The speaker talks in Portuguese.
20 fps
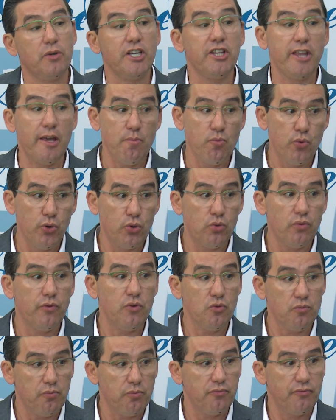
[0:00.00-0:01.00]
que tem muito
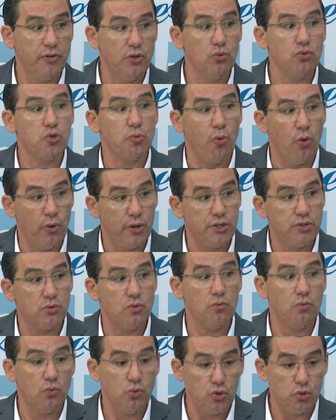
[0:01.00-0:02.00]
vinho, vinhos bons
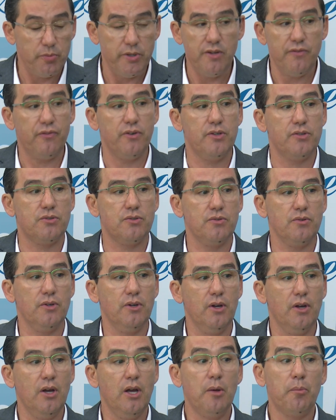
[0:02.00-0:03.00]
com custo-benefício.
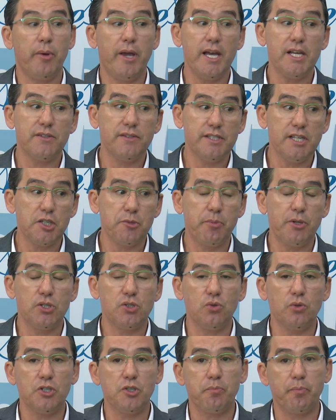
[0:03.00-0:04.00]
Porque às vezes as
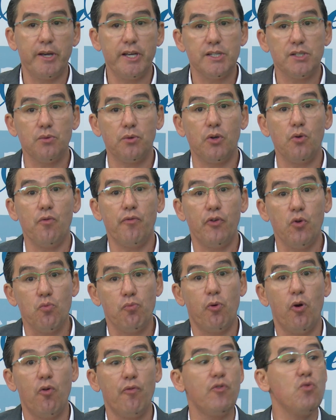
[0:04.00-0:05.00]
pessoas pensam que o vinho
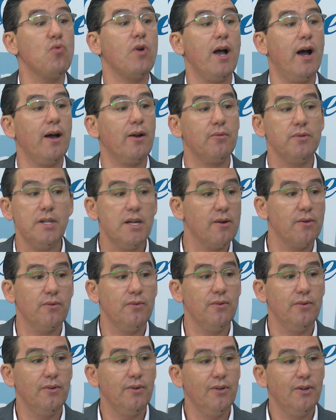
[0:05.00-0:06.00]
bom é o vinho caro. Não.
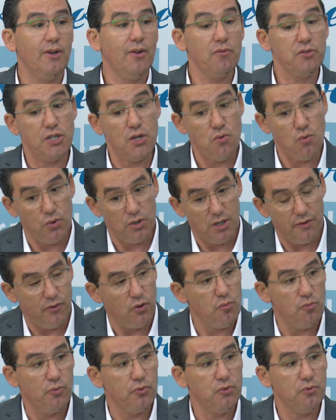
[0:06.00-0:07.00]
Você encontra
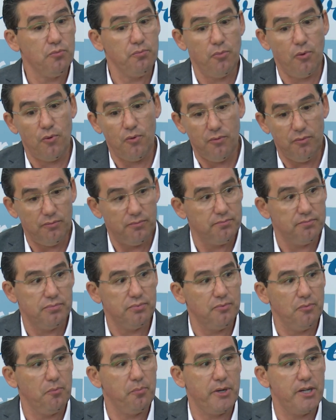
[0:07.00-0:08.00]
vinho muito bom
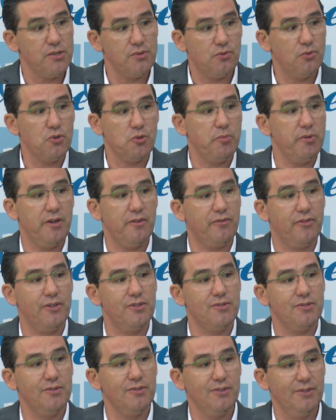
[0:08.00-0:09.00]
com preço
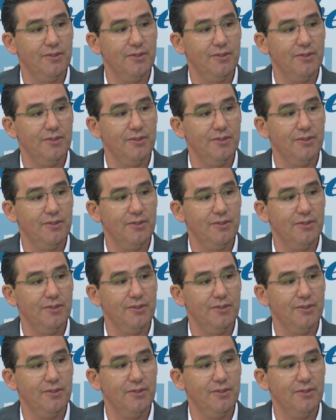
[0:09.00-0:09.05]
custo-benefício.